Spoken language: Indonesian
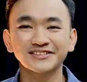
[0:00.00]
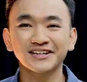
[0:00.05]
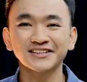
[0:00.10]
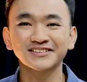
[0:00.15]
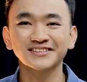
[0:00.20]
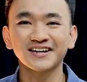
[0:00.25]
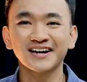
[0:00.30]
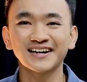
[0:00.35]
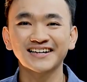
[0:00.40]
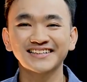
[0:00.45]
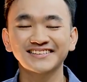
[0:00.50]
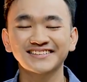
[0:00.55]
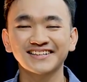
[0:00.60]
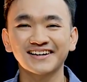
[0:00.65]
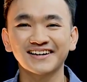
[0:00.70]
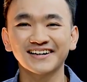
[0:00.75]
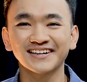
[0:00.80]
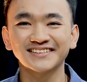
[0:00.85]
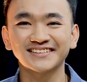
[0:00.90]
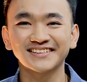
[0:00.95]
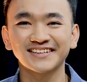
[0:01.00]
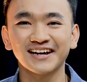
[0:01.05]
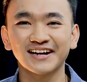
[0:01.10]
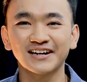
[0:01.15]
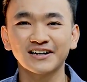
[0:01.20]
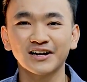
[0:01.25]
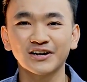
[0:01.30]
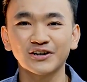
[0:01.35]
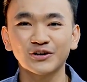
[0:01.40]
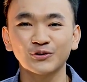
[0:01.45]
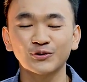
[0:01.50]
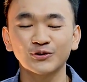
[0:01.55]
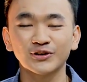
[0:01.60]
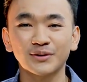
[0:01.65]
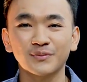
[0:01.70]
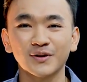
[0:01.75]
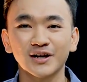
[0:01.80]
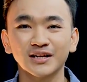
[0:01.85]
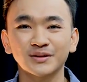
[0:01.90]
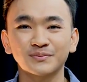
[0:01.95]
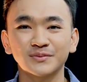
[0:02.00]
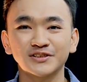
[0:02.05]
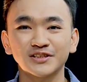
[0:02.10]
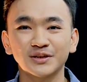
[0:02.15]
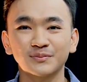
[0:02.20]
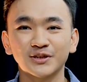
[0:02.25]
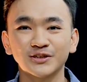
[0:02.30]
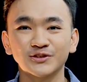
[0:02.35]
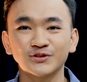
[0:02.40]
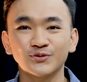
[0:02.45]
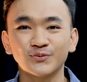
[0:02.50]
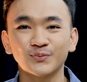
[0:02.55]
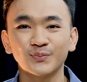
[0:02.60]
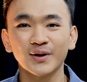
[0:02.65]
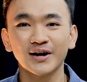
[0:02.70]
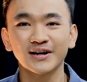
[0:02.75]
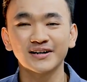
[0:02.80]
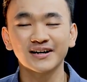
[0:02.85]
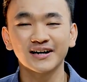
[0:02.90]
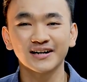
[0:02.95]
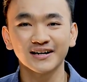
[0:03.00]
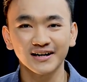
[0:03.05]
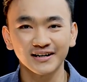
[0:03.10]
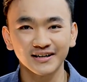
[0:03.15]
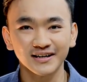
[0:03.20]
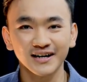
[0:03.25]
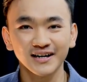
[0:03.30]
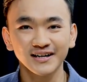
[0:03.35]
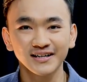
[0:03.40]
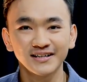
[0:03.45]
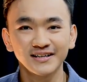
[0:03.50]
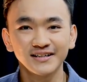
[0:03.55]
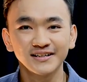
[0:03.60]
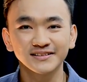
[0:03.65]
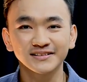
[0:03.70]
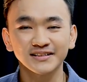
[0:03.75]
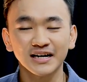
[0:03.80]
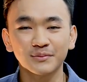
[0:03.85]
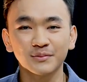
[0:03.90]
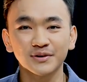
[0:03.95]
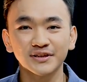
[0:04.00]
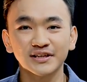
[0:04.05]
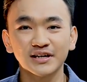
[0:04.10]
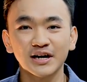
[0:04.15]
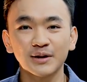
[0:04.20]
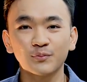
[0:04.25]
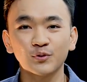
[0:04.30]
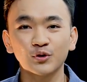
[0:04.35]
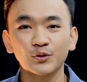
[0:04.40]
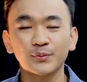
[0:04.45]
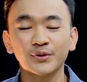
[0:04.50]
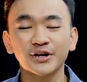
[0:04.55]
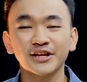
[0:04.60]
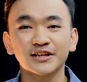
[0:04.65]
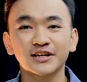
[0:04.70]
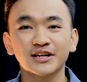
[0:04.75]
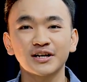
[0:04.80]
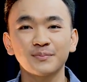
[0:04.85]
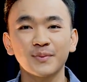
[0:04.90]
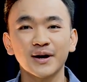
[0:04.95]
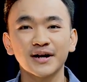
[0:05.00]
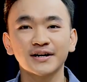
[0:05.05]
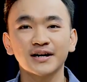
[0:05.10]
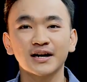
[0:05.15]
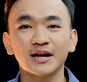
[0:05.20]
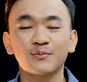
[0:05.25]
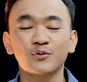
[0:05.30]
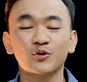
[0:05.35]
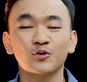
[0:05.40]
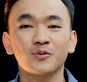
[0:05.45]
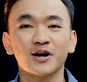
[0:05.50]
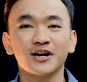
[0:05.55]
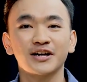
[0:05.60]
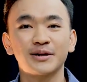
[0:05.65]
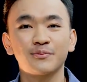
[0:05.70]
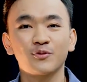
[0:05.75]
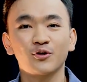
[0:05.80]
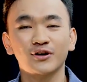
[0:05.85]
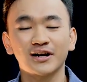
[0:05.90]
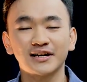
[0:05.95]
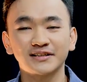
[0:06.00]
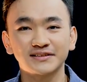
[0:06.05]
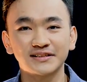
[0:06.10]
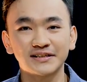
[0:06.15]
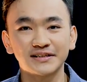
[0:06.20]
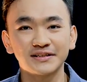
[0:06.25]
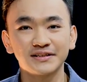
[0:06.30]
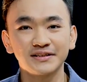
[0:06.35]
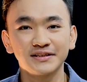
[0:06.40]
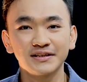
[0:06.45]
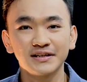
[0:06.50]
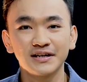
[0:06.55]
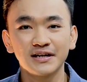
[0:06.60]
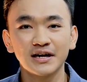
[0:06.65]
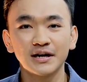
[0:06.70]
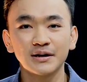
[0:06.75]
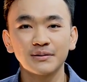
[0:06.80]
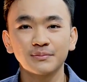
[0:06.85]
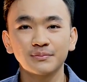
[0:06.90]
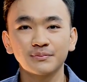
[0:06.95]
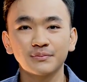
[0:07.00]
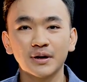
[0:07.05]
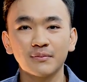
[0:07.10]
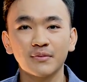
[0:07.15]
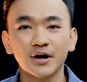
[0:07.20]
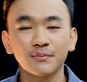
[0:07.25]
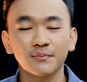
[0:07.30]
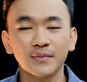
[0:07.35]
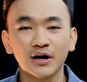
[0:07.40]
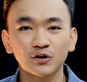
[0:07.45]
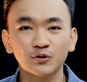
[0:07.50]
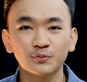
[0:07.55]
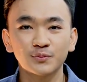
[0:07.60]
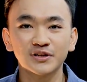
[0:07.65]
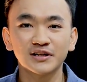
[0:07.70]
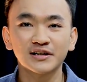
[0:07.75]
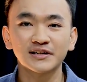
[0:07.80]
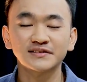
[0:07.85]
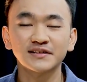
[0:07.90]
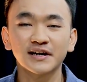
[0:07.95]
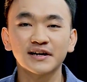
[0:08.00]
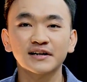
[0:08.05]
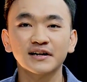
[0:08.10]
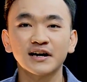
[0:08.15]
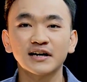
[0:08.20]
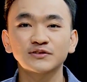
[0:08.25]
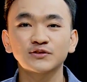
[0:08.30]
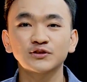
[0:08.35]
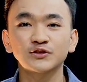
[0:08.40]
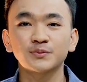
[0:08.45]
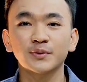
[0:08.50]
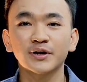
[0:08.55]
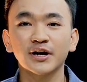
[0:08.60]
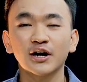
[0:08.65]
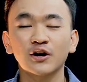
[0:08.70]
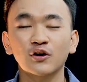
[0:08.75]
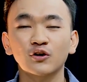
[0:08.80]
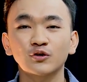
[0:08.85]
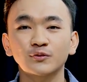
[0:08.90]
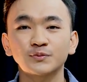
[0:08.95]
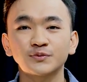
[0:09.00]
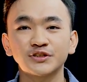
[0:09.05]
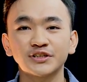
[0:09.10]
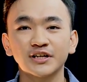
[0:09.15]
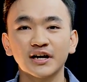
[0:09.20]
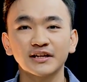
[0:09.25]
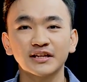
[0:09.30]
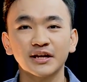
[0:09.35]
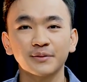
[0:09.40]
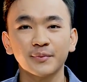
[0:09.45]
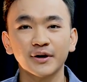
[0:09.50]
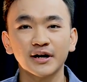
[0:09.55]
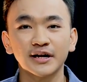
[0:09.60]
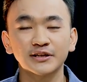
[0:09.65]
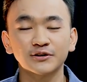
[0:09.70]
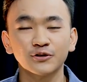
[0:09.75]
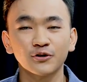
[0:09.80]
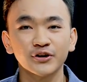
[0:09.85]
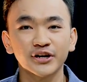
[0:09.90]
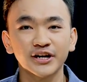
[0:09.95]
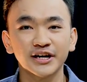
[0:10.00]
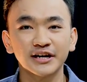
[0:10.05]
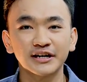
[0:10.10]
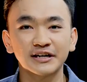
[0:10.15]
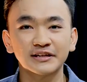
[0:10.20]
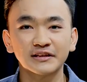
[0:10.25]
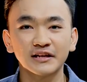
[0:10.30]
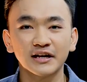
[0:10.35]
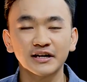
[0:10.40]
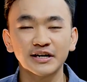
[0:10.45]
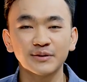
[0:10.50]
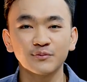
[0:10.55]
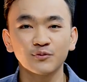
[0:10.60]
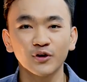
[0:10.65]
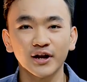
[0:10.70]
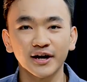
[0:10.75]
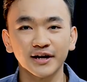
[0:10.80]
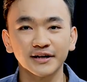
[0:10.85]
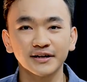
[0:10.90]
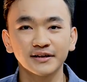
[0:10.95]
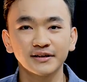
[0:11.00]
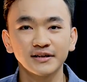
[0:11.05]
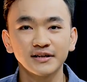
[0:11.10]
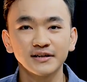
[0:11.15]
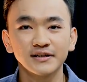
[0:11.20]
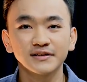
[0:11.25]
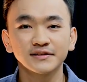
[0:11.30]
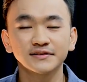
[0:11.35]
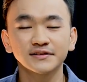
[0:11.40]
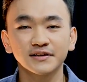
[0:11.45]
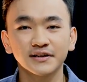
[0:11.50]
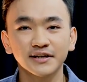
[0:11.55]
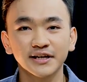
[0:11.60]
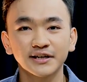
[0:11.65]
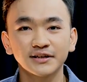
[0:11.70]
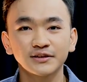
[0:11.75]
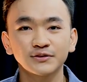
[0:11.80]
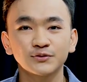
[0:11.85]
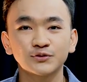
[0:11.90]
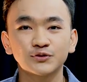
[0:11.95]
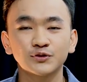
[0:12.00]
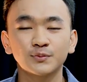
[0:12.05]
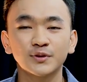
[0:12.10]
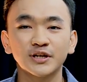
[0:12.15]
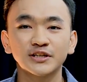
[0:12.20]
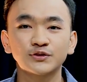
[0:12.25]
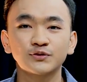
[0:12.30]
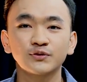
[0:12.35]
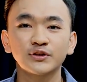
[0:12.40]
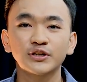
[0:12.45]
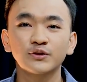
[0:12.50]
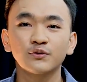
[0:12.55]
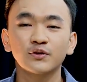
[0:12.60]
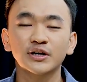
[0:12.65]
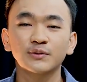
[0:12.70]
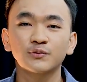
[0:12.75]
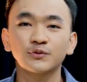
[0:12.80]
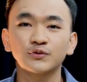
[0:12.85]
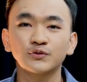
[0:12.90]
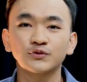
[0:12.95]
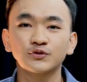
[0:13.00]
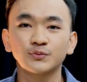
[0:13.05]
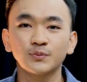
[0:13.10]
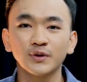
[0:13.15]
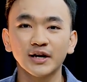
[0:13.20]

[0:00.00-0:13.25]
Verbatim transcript: senang sekali saya Reksi Hernando Huta Barat bisa berjumpa dengan Anda selama 30 menit ke depan dalam Rumah Demokrasi. Babak baru penyelesaian kasus mega korupsi KTP elektronik kini telah dimulai. Senin 17 Juli 2017,